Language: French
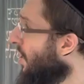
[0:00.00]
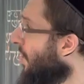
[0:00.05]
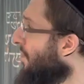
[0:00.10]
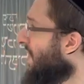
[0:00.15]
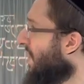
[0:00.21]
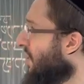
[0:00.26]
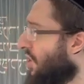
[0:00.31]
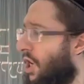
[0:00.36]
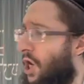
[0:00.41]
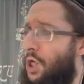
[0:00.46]

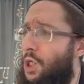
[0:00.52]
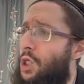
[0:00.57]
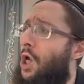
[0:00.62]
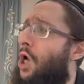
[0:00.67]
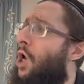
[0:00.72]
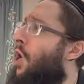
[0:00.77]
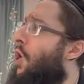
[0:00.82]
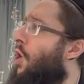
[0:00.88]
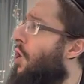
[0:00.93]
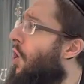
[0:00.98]
Kadosh.
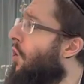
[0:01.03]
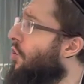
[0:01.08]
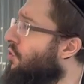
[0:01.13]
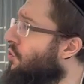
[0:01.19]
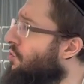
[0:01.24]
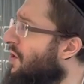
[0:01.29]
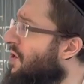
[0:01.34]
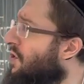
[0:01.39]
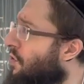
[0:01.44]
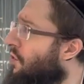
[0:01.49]

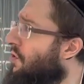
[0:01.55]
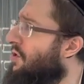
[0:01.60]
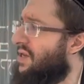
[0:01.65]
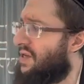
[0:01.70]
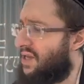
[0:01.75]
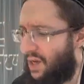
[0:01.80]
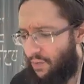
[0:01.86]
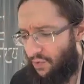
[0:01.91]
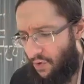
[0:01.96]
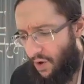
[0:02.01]
Ensuite, on le,
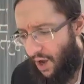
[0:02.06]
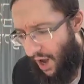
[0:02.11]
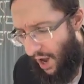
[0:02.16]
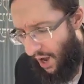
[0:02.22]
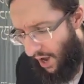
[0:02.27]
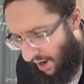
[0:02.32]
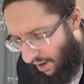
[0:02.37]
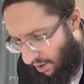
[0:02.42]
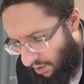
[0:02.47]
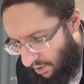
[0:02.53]

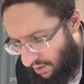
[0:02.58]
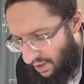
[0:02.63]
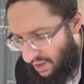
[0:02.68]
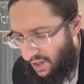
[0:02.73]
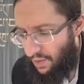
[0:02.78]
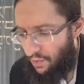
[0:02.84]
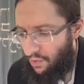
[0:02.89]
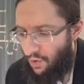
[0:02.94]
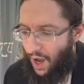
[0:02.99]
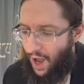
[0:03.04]
distribua, on le
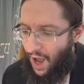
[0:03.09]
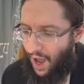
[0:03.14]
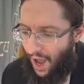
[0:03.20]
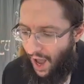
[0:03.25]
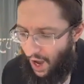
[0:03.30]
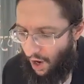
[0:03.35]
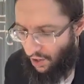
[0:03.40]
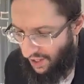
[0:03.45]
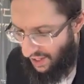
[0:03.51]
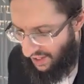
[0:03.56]
distribuera
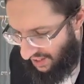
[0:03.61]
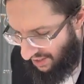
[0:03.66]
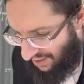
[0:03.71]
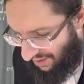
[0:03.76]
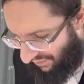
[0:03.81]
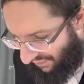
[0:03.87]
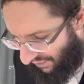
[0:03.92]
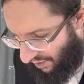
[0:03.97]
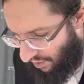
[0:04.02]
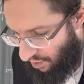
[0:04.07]
Aaron à ses
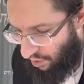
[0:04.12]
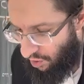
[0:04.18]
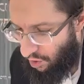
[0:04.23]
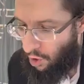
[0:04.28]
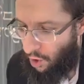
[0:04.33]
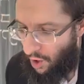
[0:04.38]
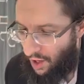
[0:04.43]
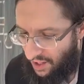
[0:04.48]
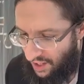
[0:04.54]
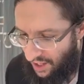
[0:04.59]
enfants au
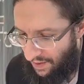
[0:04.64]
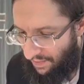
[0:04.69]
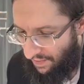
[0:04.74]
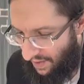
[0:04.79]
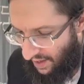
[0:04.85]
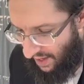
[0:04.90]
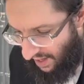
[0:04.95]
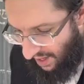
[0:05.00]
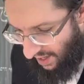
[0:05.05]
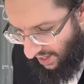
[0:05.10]
Kohanim.
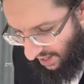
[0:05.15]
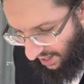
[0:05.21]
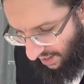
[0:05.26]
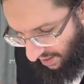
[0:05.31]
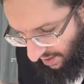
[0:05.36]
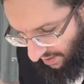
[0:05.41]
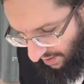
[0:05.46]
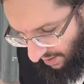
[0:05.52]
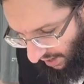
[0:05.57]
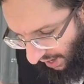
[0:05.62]

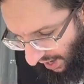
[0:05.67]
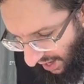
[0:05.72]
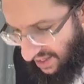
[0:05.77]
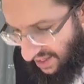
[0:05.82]
Hein,